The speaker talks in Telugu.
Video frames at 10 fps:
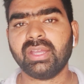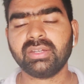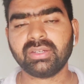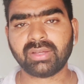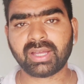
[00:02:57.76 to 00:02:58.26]

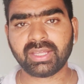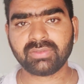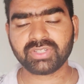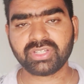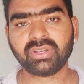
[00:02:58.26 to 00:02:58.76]
ఆయన
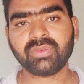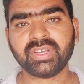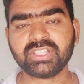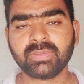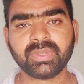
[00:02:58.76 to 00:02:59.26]
ఆయన విషయంలో
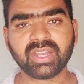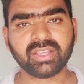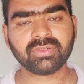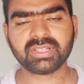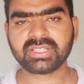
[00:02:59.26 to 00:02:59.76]
వైసీపీ
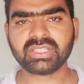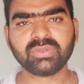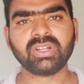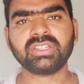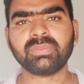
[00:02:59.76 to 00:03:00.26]
నాయకులు
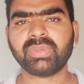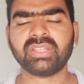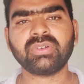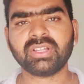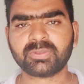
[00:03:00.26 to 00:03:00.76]
చేసింది కూడా
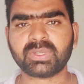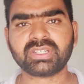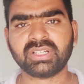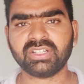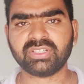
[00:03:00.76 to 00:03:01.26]
తప్పే అది కూడా
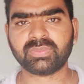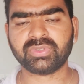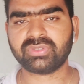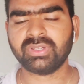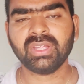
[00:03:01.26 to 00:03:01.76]
స్పష్టంగా
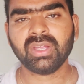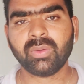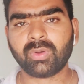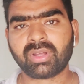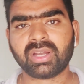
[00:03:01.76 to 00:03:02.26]
చెప్పొచ్చు
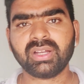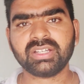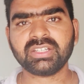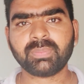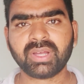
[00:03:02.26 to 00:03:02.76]
ఒక
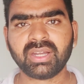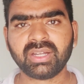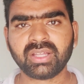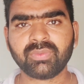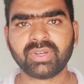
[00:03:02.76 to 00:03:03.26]
రకంగా
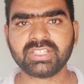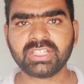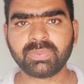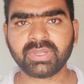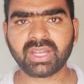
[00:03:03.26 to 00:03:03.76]
చెప్పాలంటే
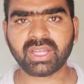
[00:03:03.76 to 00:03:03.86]
వైసీపీ